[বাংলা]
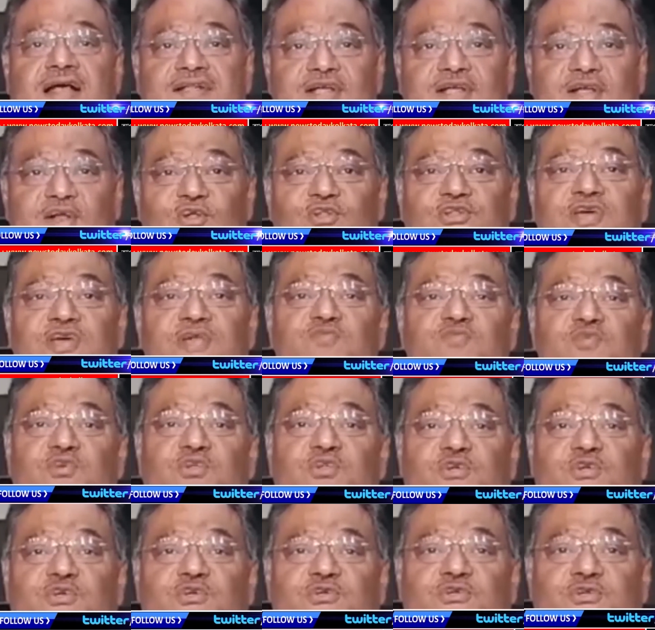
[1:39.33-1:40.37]
আদালতের
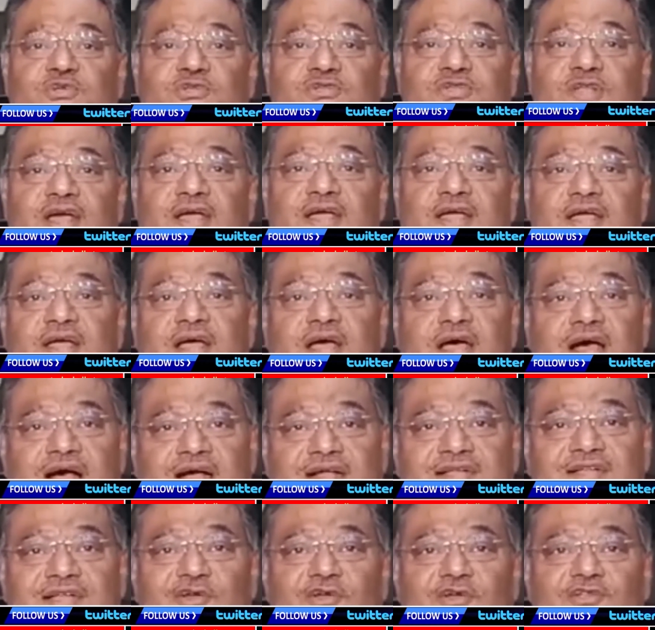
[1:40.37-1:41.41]
মধ্যস্থতায়
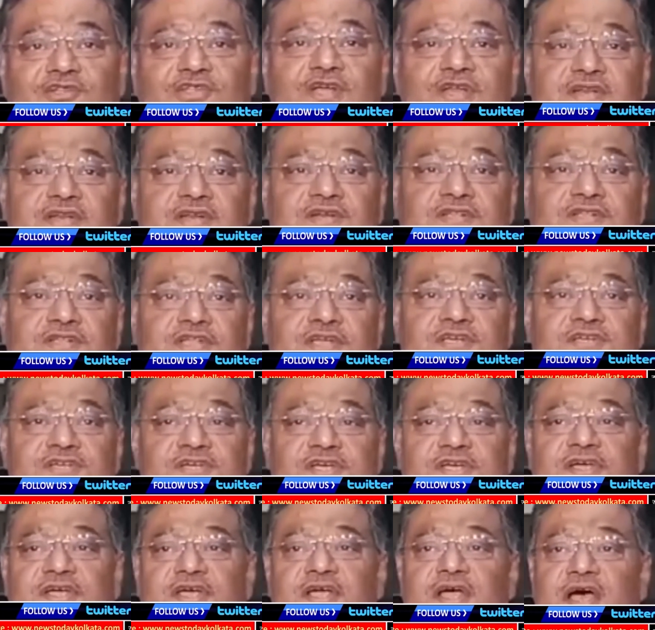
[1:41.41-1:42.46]
আদালতের
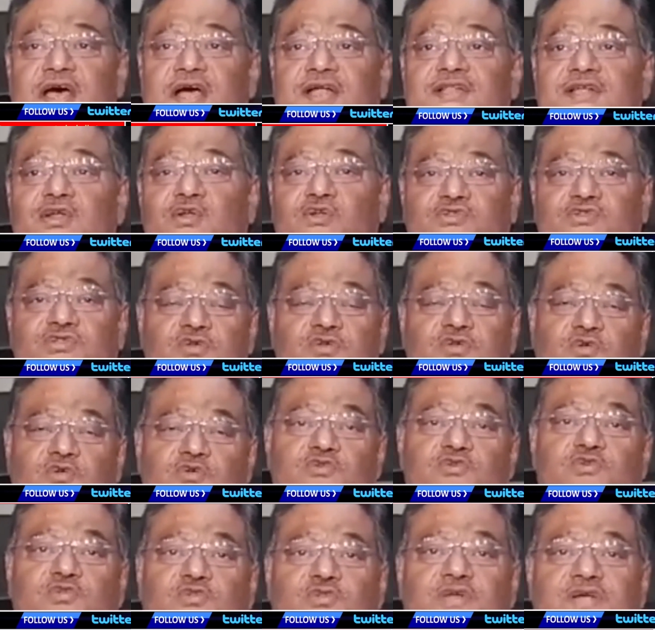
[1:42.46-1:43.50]
নির্দেশে আদালতের
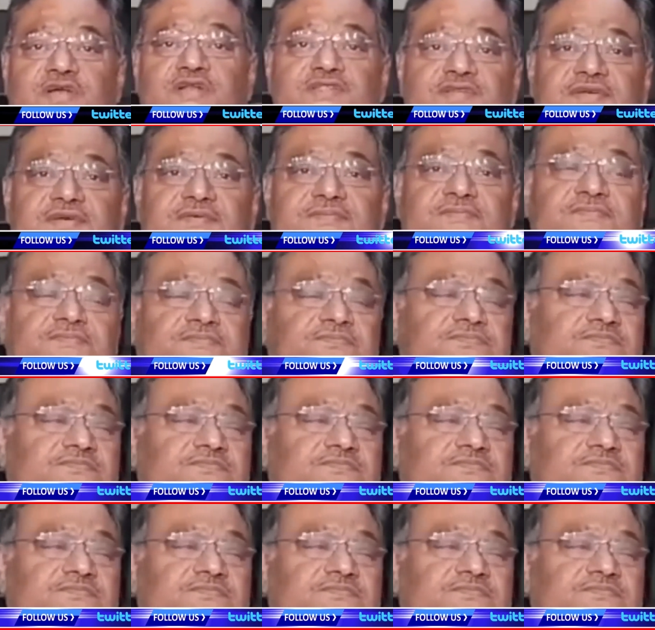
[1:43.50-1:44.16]
নজরদারিতে